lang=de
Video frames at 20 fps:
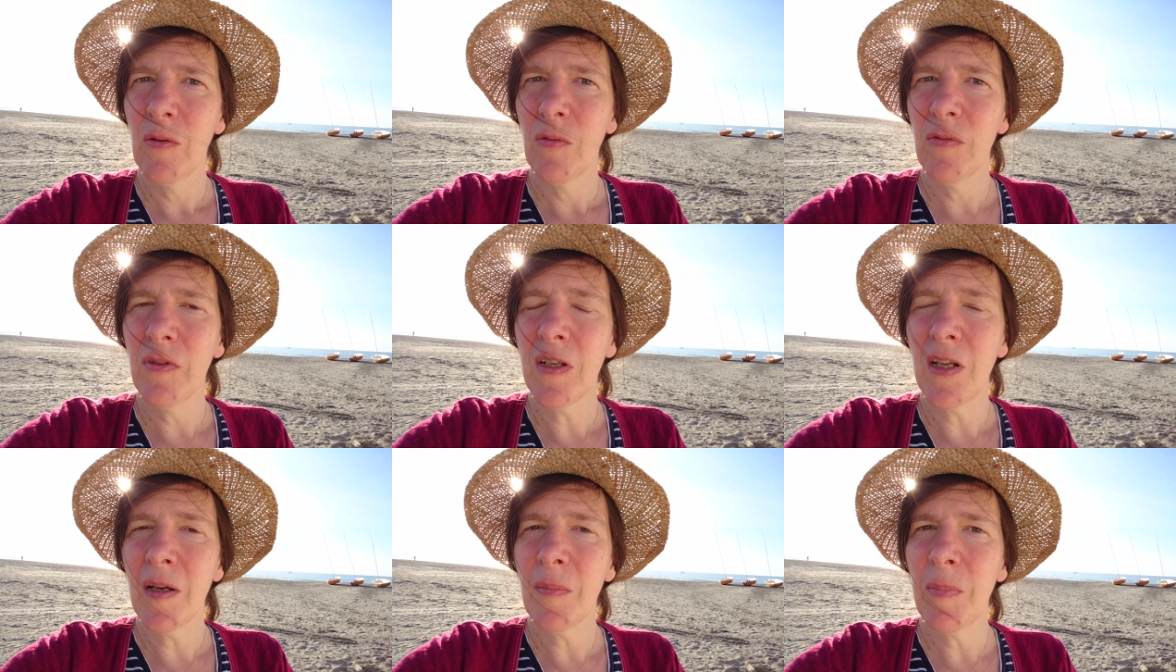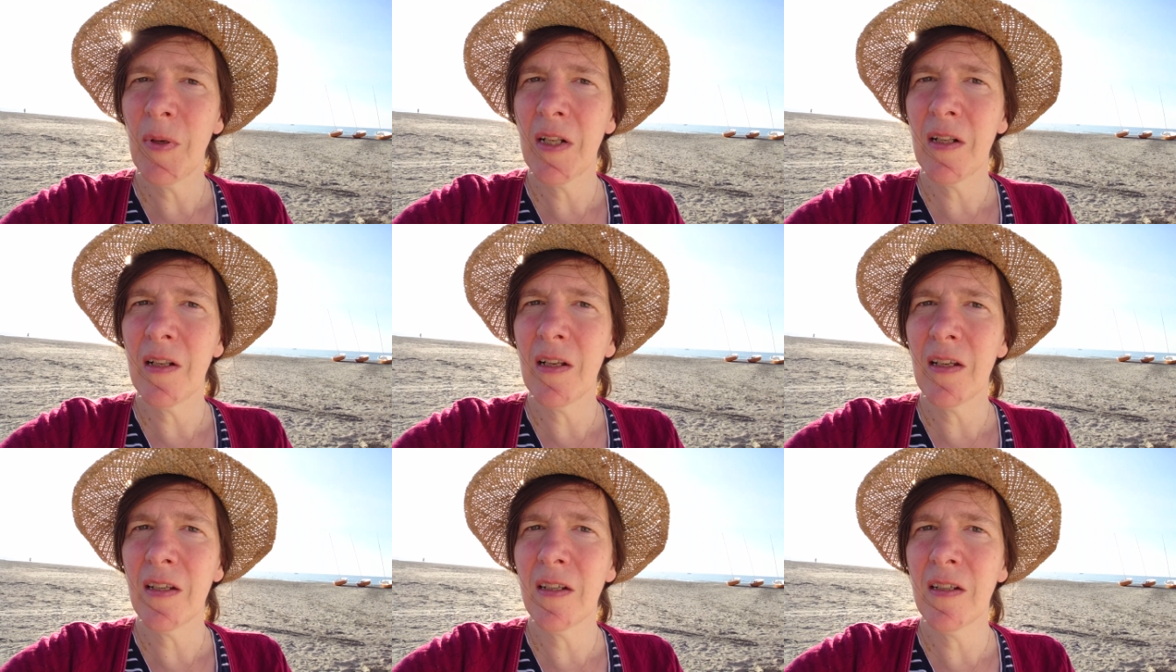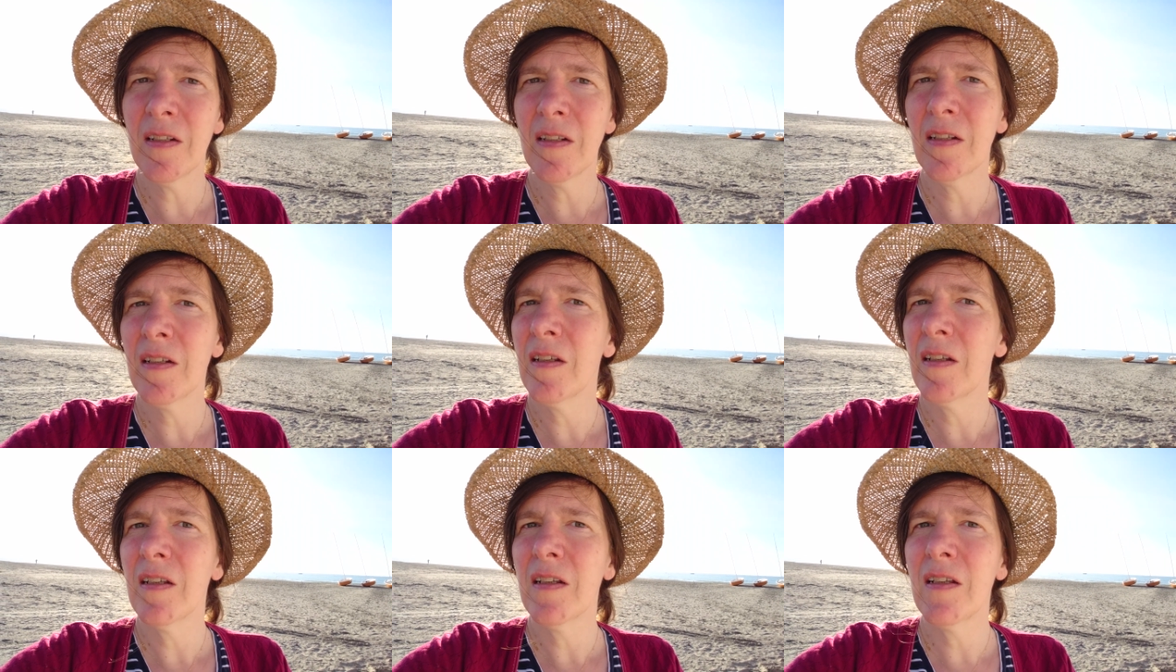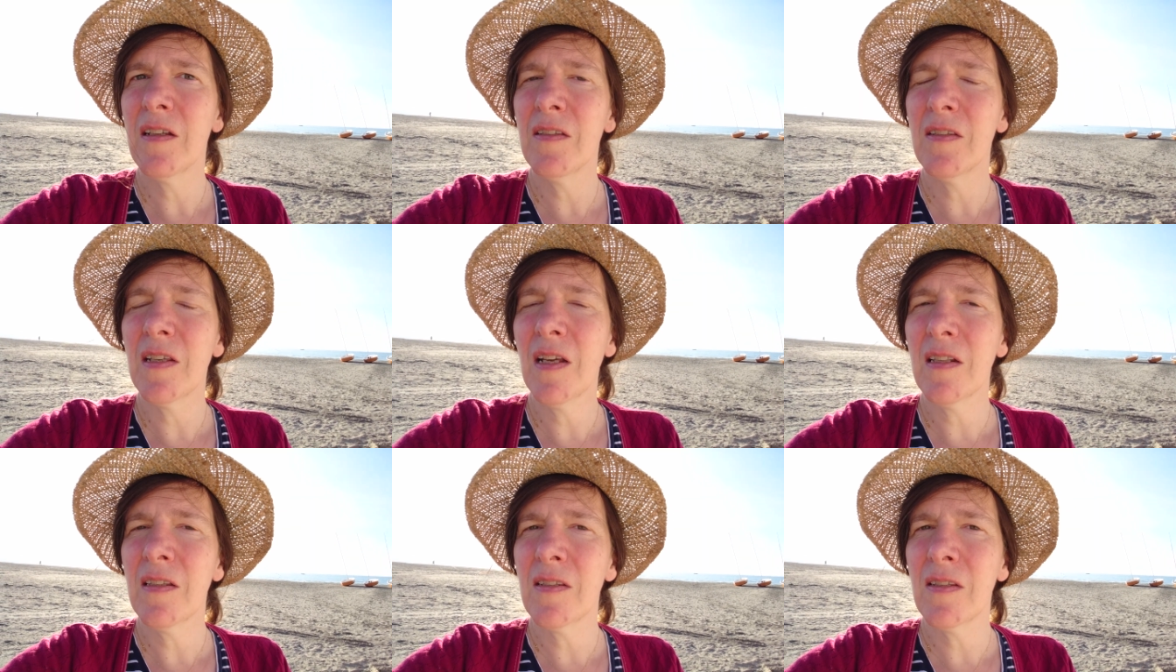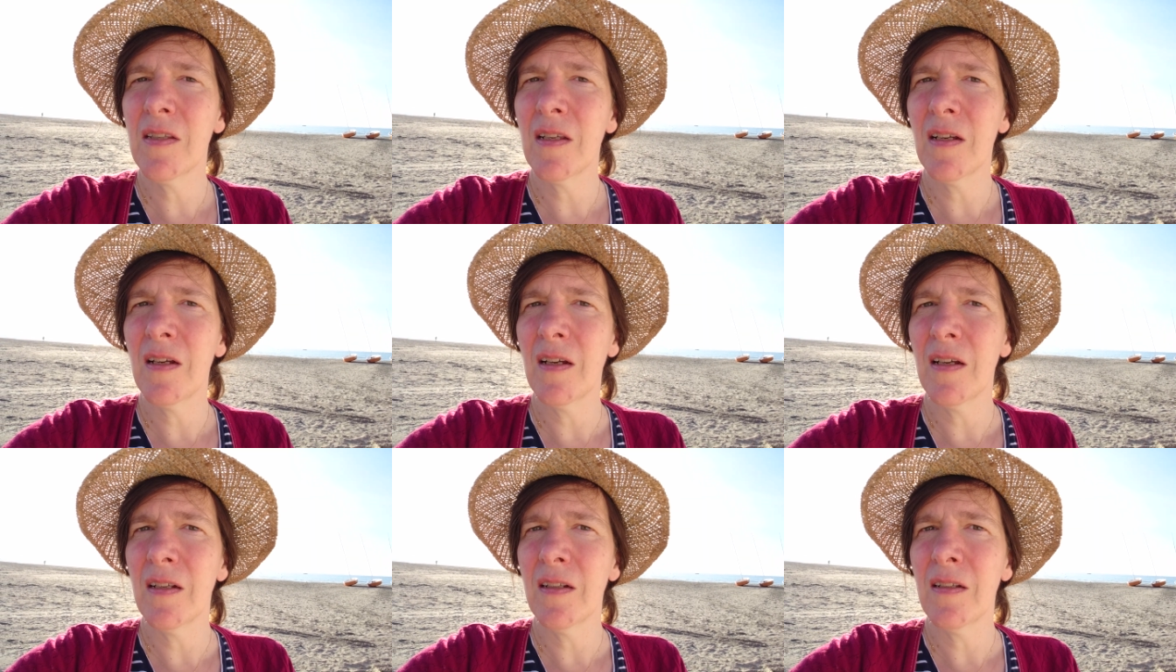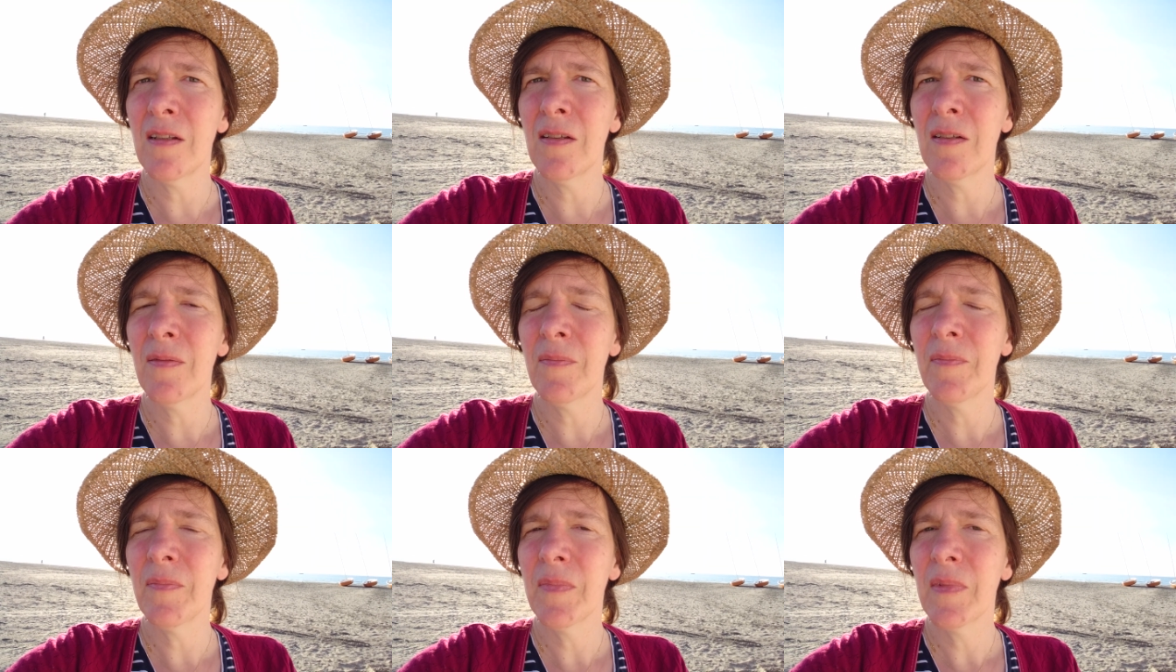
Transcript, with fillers: unerbittlichen Gesetze hat,